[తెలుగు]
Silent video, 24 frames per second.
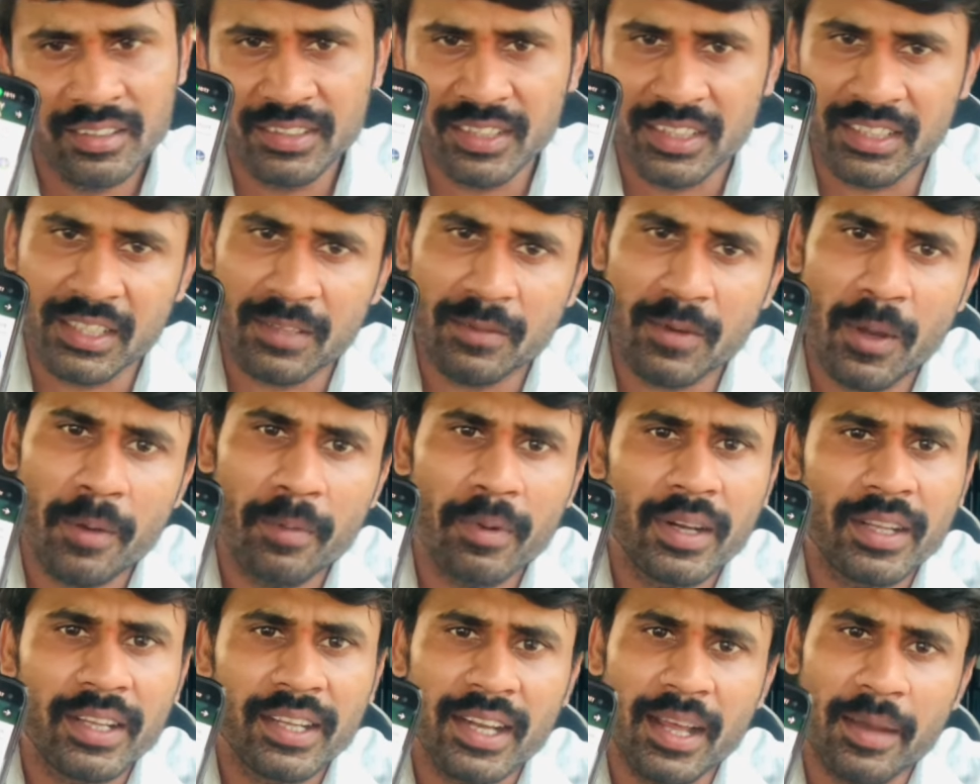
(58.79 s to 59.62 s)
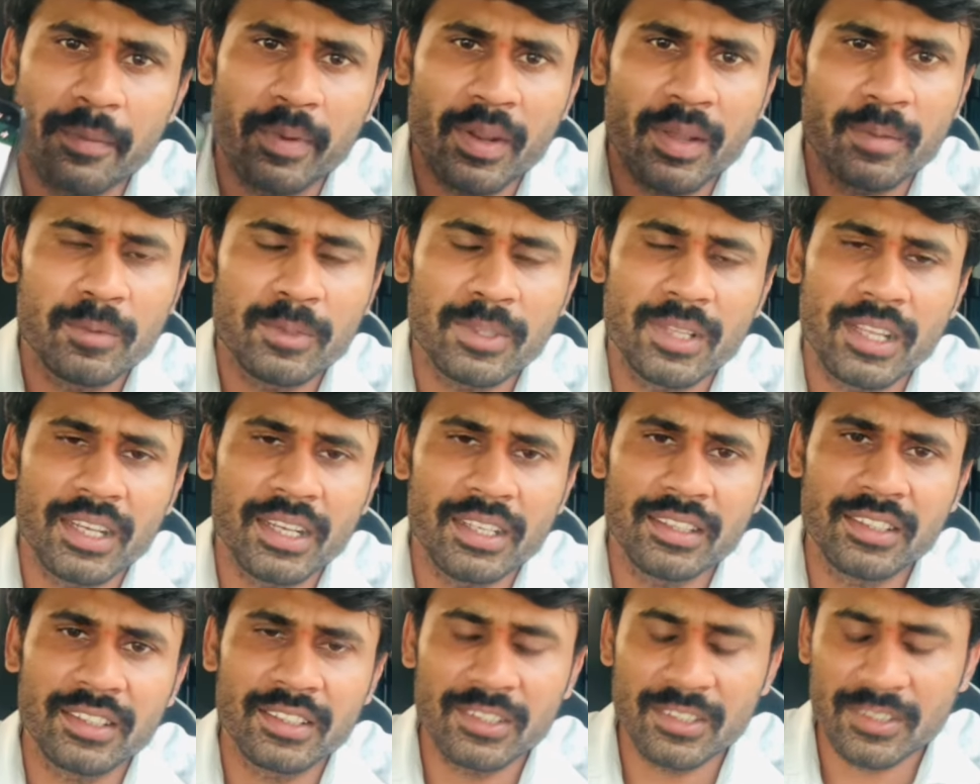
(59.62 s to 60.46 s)
చంద్రబాబు నాయుడు గారిని అమరాబూత్లోకి
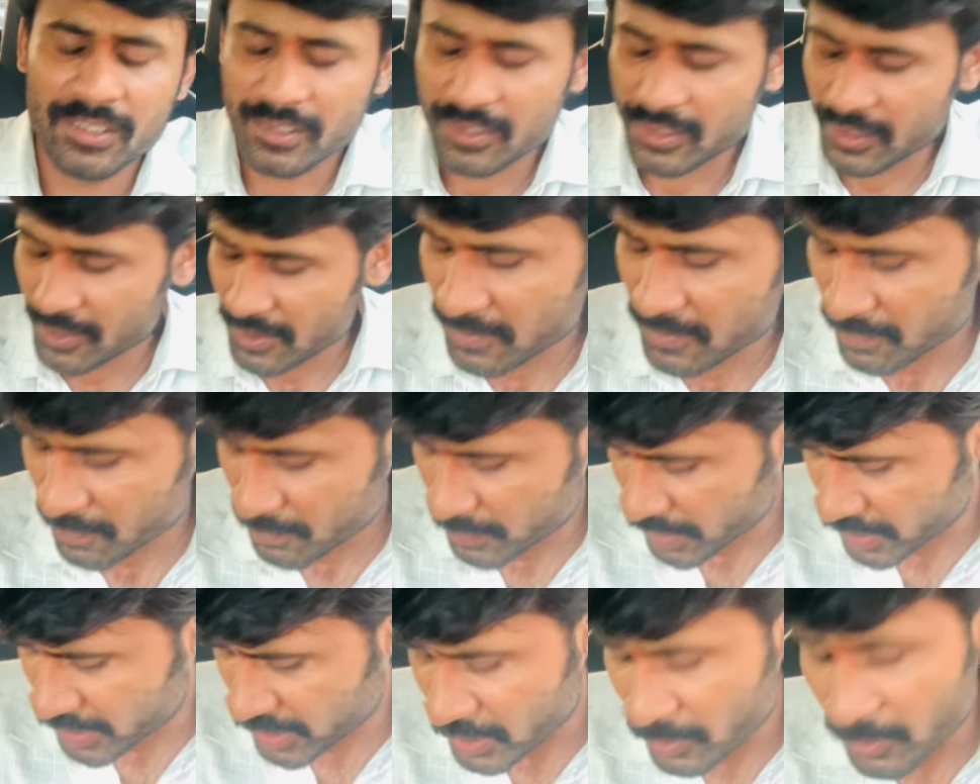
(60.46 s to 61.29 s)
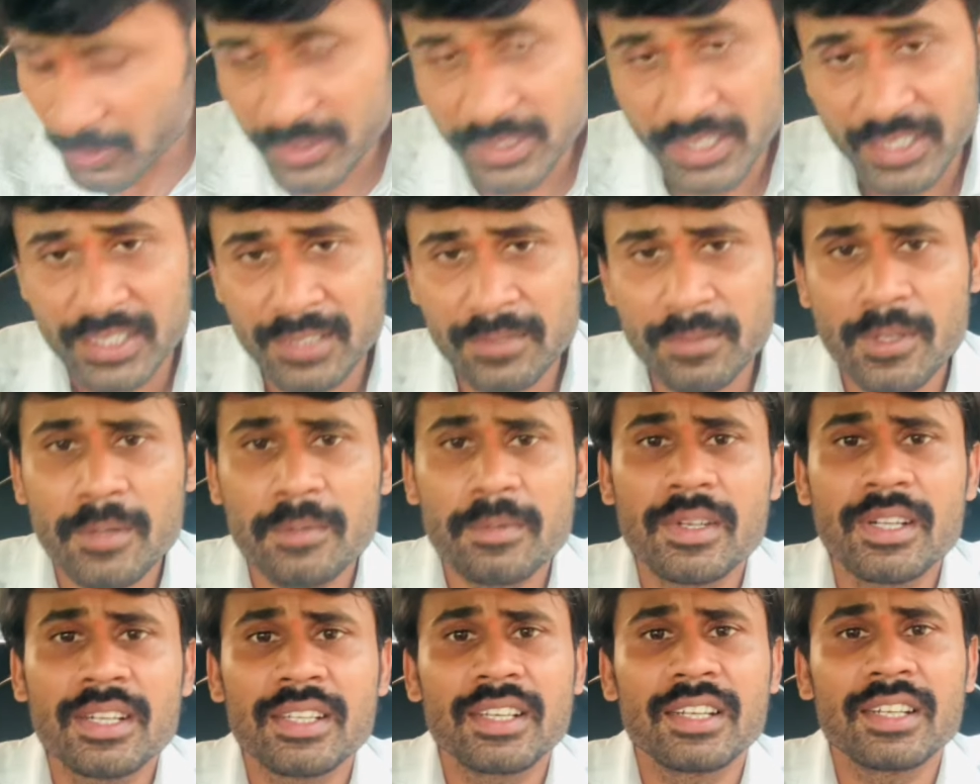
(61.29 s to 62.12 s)
తిట్టావు మరి నీకు చంద్రబాబు
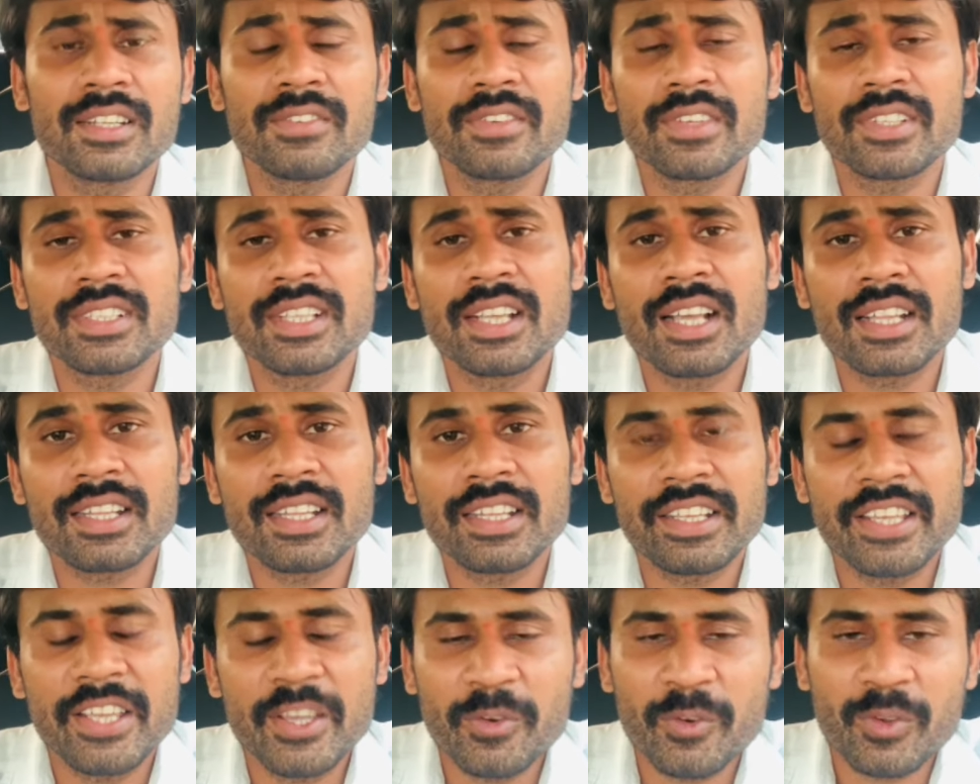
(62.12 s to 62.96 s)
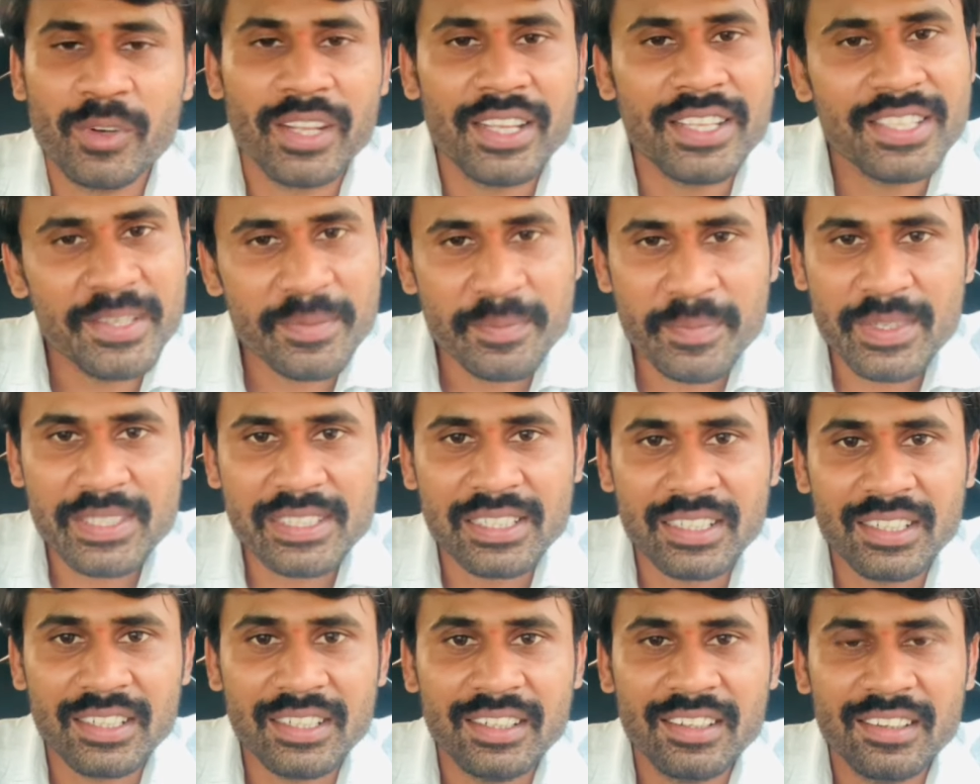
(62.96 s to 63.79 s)
నాయుడు గారికి వ్యక్తిగతంగా ఏమున్నాయని చెప్పేసి
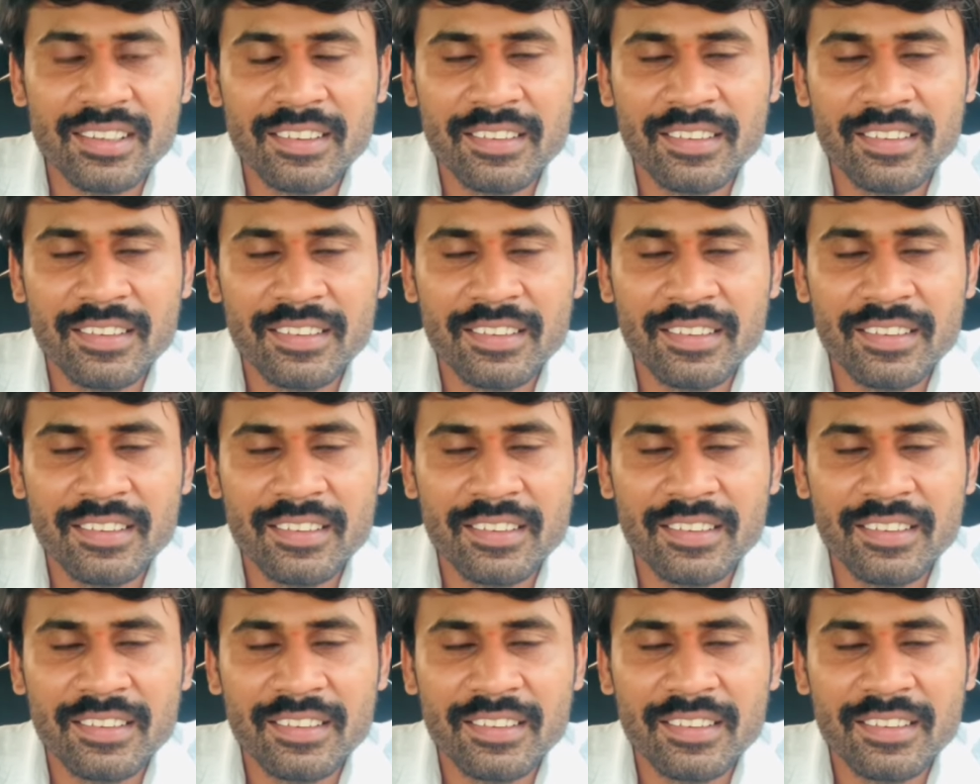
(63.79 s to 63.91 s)
అని